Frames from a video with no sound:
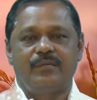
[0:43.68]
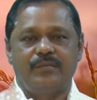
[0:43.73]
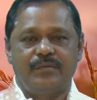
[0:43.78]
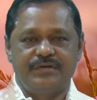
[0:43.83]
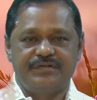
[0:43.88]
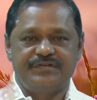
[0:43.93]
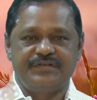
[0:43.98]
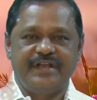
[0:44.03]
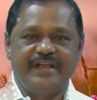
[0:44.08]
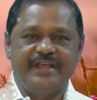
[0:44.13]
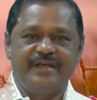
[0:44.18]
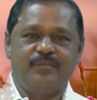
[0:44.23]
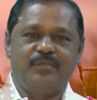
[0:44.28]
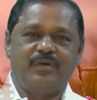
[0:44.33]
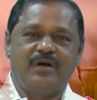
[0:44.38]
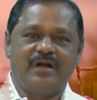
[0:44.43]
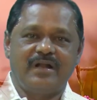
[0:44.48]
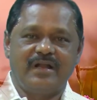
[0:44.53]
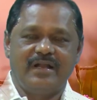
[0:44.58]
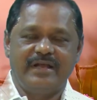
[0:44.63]
ஒரு சிறிய
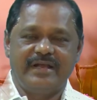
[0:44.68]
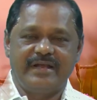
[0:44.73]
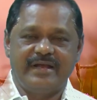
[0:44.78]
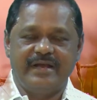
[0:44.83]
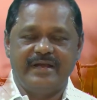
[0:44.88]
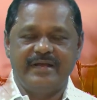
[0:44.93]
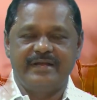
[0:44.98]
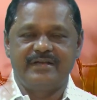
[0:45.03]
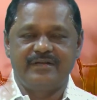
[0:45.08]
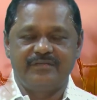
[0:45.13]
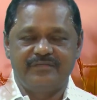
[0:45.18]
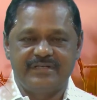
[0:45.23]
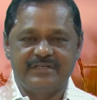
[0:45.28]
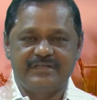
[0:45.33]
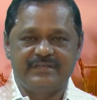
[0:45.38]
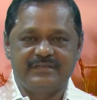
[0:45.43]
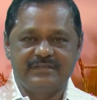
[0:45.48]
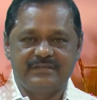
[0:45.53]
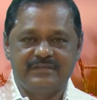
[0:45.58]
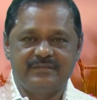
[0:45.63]
பாடலை
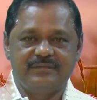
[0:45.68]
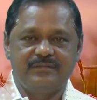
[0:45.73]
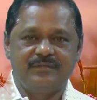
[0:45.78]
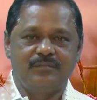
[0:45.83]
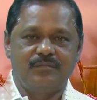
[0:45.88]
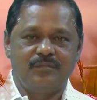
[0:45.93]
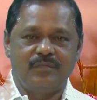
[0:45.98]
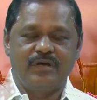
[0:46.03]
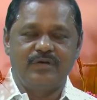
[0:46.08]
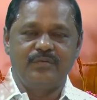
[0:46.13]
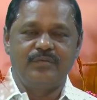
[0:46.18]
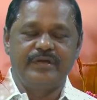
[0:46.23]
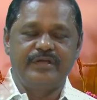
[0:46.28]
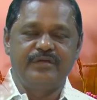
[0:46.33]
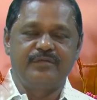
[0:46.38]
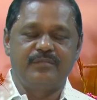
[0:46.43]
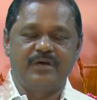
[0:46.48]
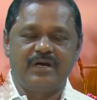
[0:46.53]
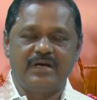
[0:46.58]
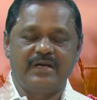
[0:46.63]
கேட்டுவிட்டு
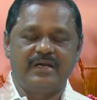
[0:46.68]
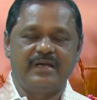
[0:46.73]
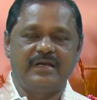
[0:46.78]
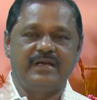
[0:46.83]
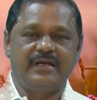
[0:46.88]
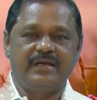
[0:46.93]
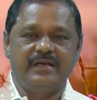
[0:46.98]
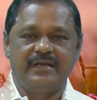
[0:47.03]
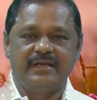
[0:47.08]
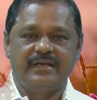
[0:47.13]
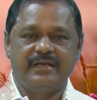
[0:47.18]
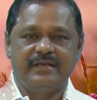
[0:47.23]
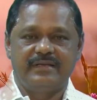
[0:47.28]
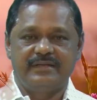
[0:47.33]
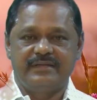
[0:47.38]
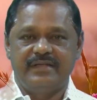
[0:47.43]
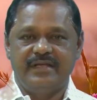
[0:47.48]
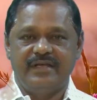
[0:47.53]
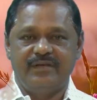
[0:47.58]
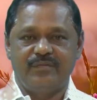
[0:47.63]
மறுபடியுமாக
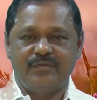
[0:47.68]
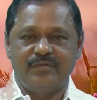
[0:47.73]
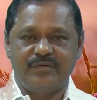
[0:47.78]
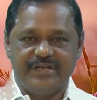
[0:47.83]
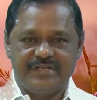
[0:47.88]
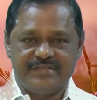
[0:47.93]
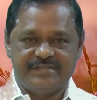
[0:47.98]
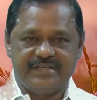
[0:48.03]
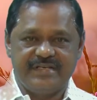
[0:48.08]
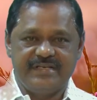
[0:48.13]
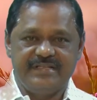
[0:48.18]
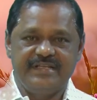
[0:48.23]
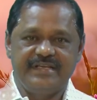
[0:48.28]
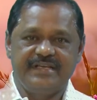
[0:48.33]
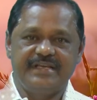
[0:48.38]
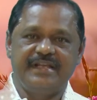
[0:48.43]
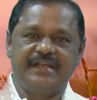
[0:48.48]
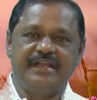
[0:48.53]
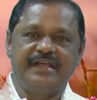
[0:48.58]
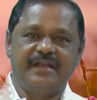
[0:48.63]
தேவனுடைய
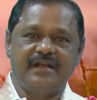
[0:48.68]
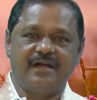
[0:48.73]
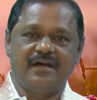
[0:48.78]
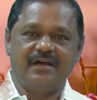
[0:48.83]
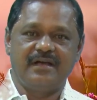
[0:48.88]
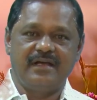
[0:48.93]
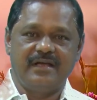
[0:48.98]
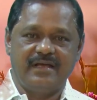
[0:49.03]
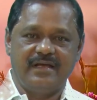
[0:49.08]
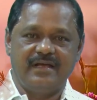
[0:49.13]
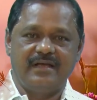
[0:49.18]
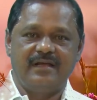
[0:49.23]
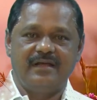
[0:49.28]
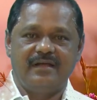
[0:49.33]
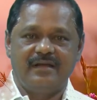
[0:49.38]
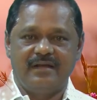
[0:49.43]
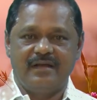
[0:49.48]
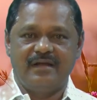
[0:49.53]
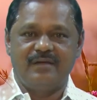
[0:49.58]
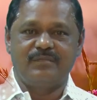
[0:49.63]
செய்திக்கு நேராக
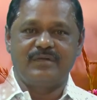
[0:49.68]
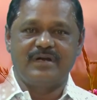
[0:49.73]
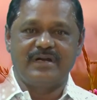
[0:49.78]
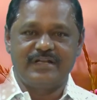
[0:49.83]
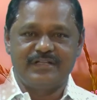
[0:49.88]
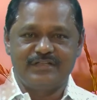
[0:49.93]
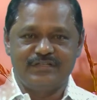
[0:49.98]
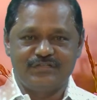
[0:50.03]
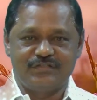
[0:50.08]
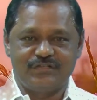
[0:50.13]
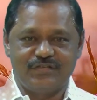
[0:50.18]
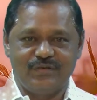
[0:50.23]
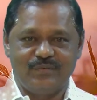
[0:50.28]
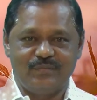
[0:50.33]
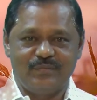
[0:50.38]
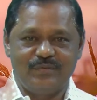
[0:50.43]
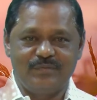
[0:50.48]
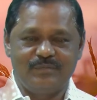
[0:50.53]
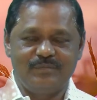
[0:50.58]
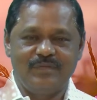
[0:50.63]
நாம் கடந்து
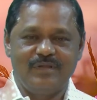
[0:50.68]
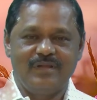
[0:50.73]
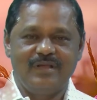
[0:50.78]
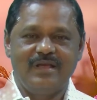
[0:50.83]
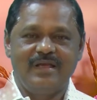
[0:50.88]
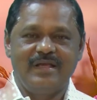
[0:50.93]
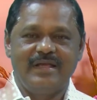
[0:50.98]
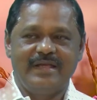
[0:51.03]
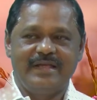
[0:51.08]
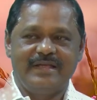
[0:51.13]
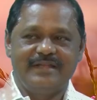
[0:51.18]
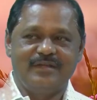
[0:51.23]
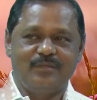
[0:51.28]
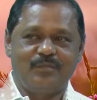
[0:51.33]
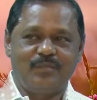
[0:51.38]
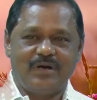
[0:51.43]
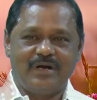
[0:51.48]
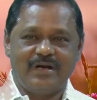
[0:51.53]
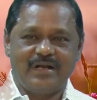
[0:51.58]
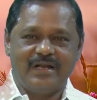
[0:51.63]
செல்வோம் இந்த
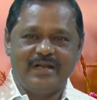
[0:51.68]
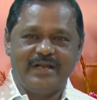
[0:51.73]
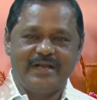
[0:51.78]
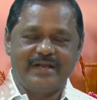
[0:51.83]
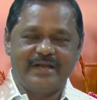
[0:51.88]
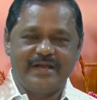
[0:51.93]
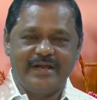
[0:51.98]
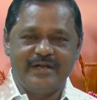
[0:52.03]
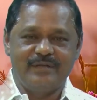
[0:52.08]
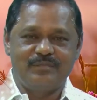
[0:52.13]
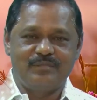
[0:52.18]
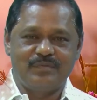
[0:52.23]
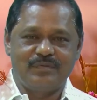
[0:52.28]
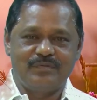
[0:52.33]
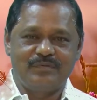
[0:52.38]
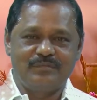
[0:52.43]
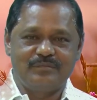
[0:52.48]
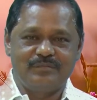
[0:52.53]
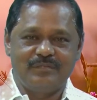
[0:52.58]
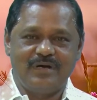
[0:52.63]
பாடலை
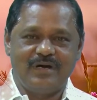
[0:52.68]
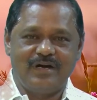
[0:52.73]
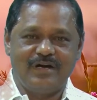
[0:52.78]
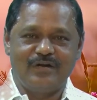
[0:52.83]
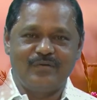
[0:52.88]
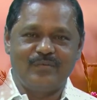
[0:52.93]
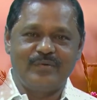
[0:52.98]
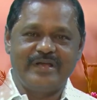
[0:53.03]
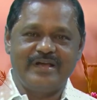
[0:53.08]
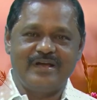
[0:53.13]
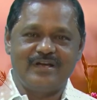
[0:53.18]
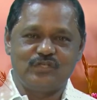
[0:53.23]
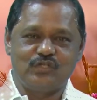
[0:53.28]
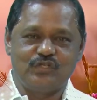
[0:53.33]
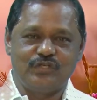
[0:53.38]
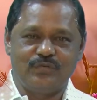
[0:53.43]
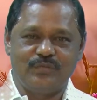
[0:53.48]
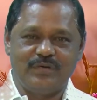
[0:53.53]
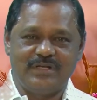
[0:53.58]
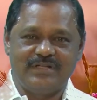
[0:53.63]
கேட்போம் அன்றைய
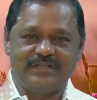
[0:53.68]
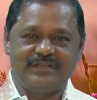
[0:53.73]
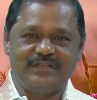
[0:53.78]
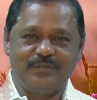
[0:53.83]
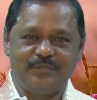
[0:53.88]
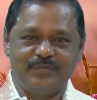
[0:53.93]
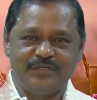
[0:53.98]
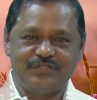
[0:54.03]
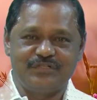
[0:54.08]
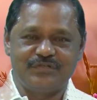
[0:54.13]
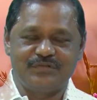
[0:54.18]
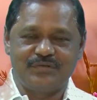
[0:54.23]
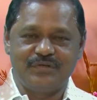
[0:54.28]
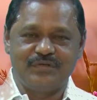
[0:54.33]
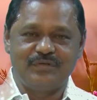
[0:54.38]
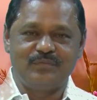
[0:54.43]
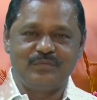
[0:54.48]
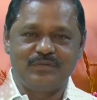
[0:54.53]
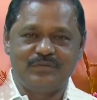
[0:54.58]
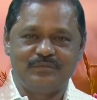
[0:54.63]
ஆசீர்வாதத்தை
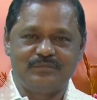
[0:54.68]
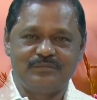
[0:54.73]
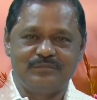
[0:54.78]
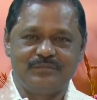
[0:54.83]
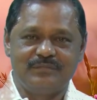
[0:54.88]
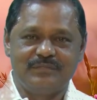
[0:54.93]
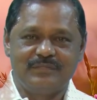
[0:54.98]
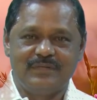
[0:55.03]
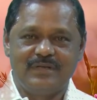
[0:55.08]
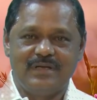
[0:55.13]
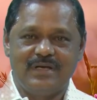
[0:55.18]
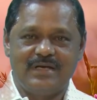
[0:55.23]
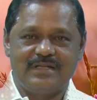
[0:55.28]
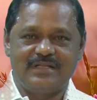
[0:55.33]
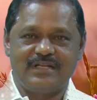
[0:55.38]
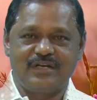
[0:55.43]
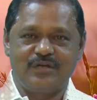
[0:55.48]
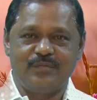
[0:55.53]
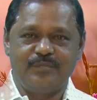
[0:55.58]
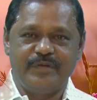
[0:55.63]
பெற்றுக்கொள்வோம்
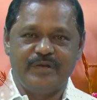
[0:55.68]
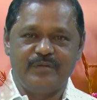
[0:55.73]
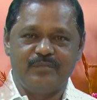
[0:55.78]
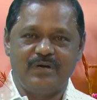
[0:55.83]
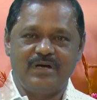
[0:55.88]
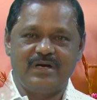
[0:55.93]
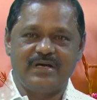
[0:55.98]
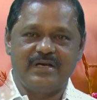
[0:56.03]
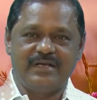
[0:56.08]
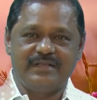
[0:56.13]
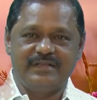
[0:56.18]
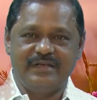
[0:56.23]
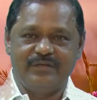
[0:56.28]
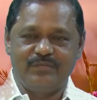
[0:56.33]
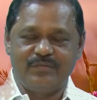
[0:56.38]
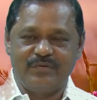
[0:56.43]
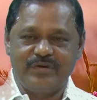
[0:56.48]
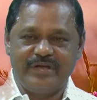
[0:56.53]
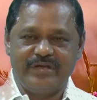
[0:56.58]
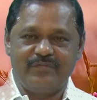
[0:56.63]
அதற்கு பின்பாக
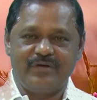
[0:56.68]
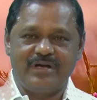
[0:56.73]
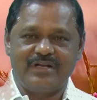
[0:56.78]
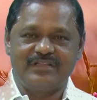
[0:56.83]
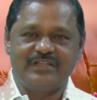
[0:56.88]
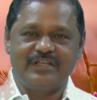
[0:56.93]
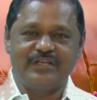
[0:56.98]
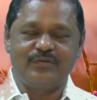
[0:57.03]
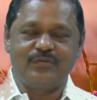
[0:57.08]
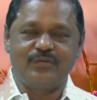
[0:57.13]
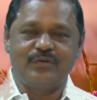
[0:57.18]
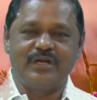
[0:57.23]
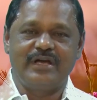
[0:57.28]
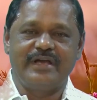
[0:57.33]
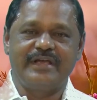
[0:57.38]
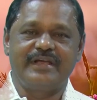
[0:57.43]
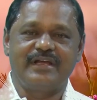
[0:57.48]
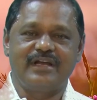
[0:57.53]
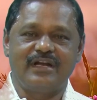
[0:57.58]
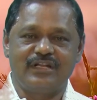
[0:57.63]
தேவனுடைய
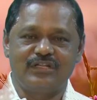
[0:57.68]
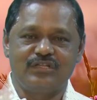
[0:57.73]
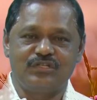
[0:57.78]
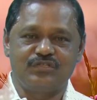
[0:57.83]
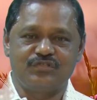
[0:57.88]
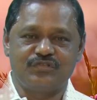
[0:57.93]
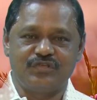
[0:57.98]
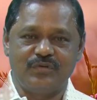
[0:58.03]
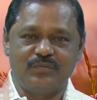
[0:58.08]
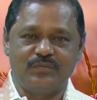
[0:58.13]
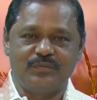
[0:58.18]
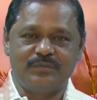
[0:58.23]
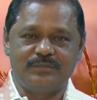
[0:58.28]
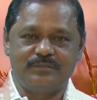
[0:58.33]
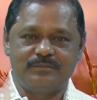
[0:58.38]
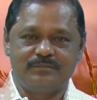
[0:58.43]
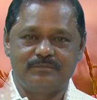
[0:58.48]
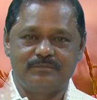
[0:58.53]
வார்த்தைக்குள்ளாய் கடந்து செல்வோம்